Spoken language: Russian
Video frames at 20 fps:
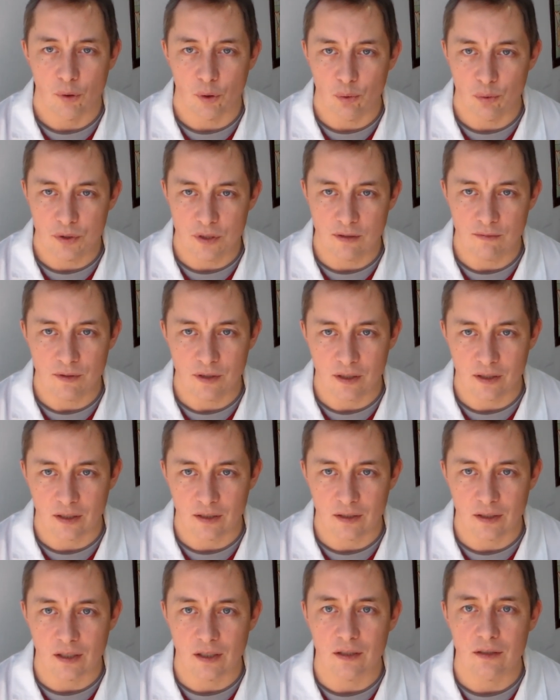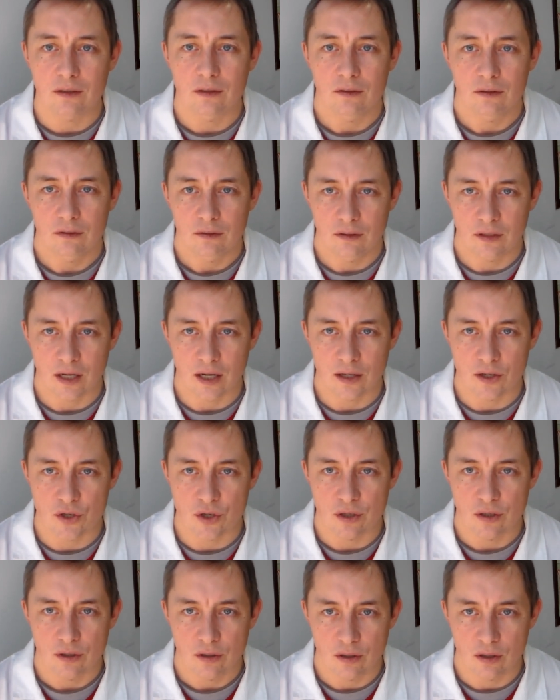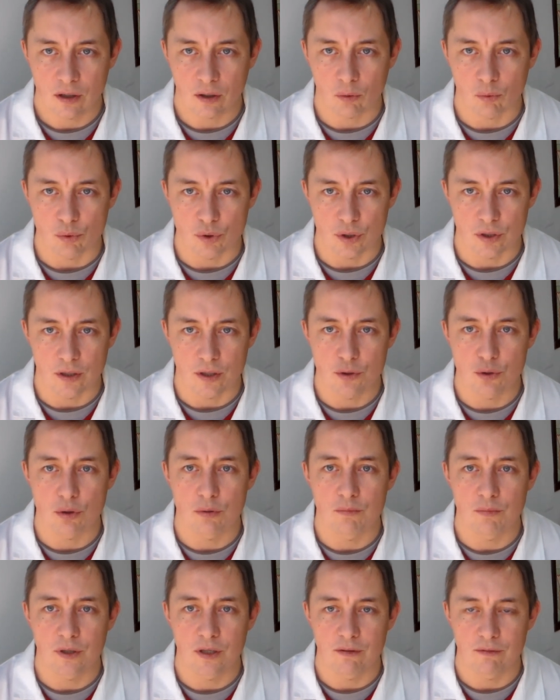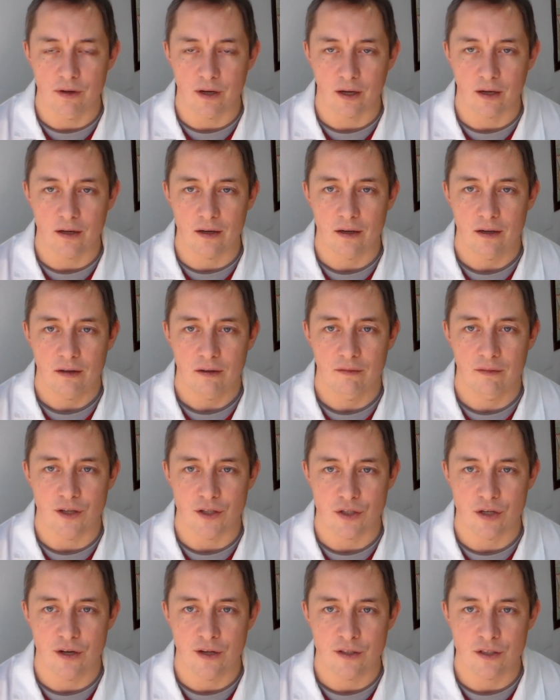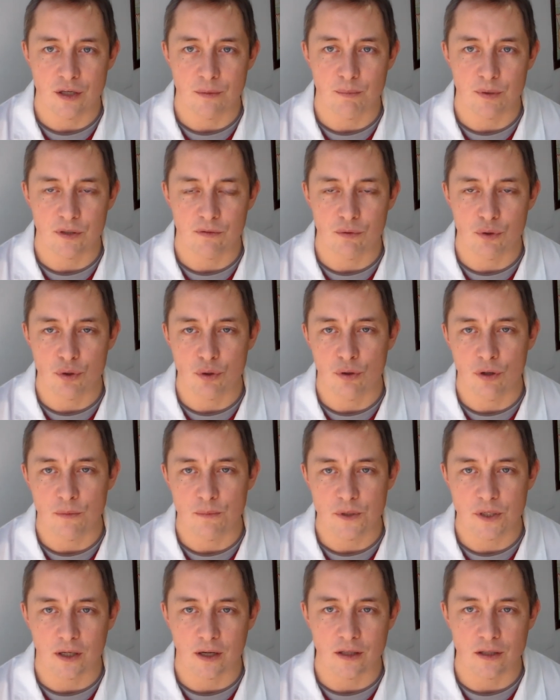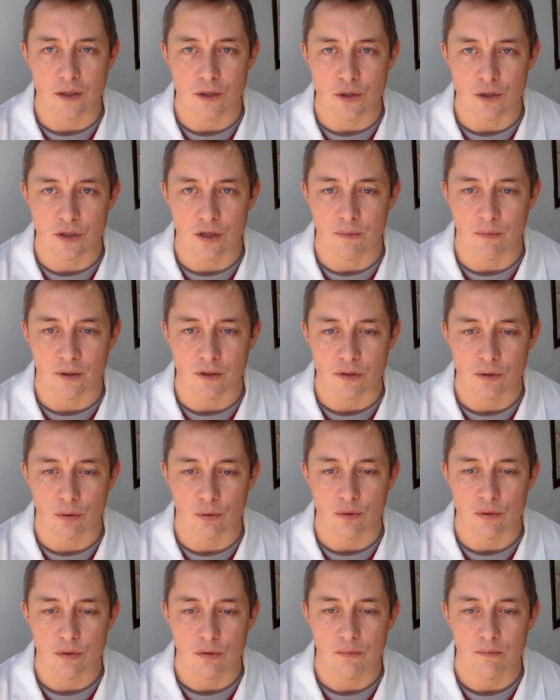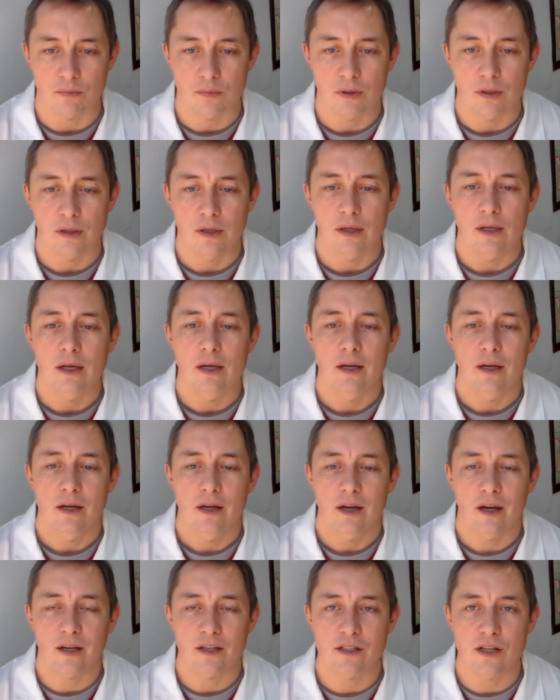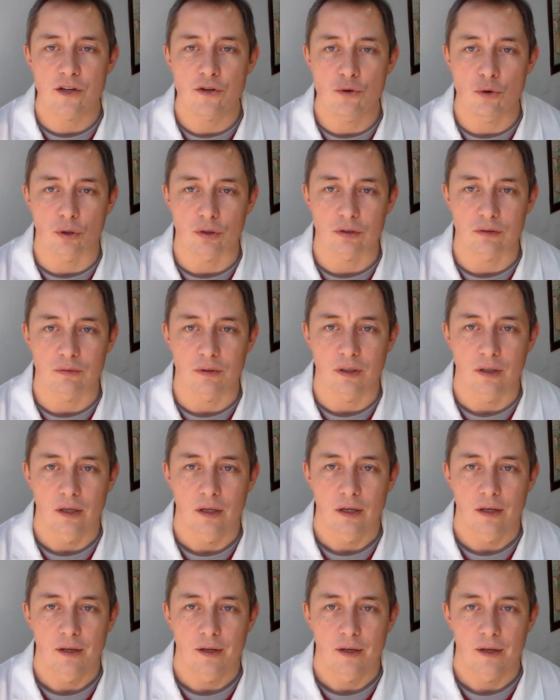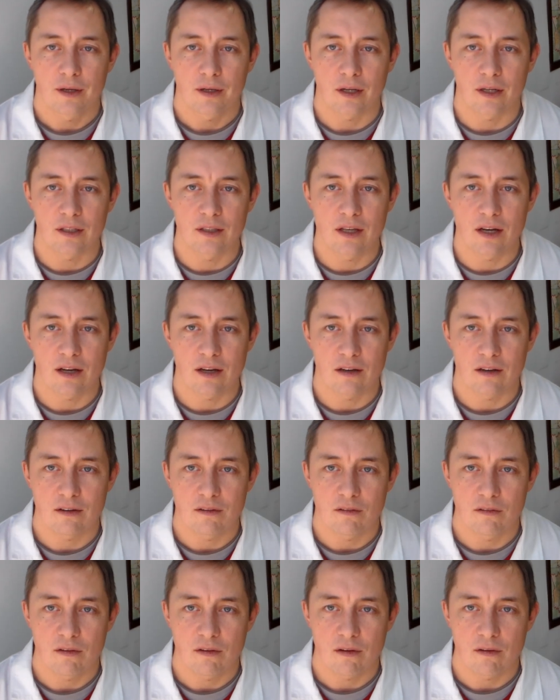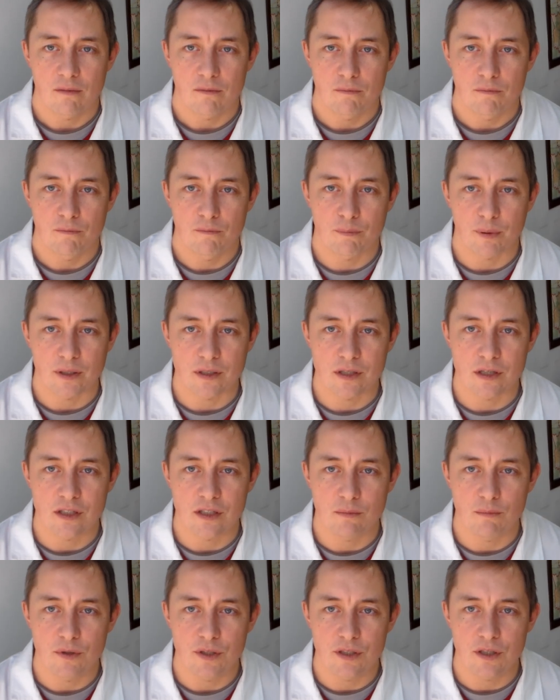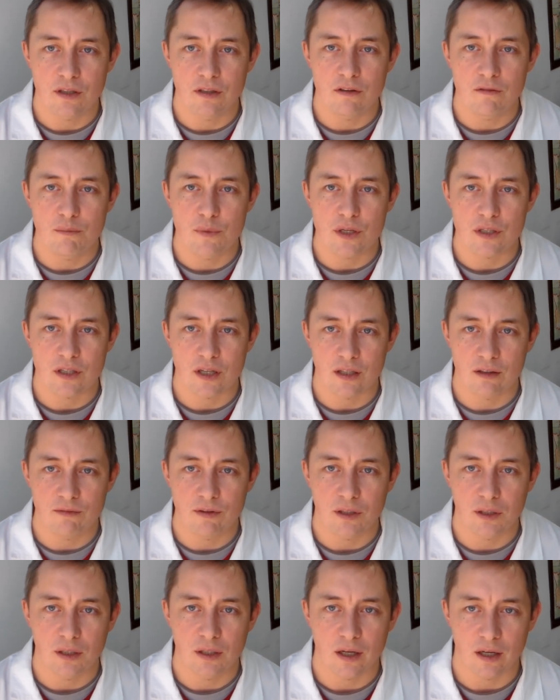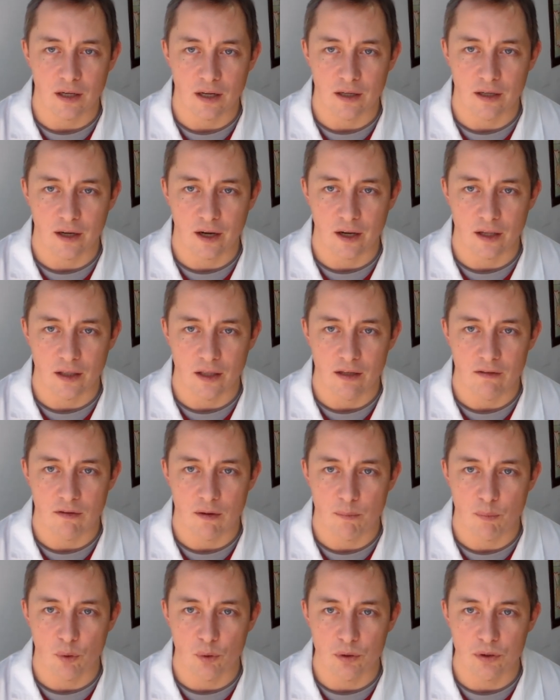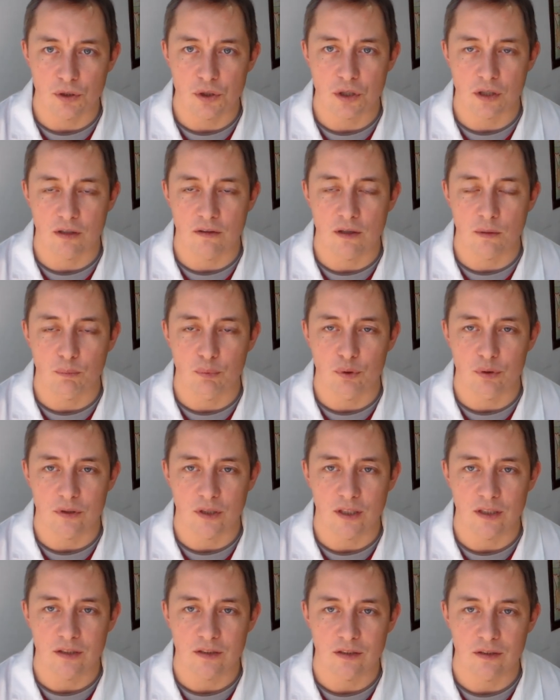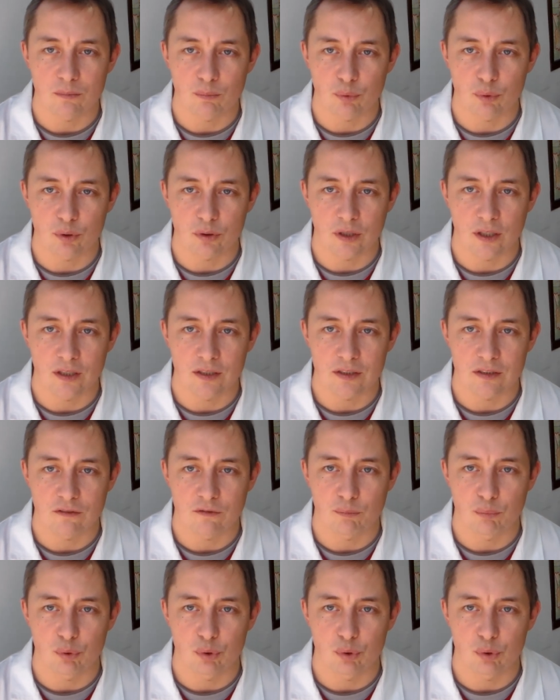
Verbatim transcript: Продуктивный контакт также нарушен, о чем мы говорили в нашей лекции, посвященной психотическим расстройствам. Резонерство – когда в процессе беседы вместо ответа на конкретные вопросы человек пускается, пускается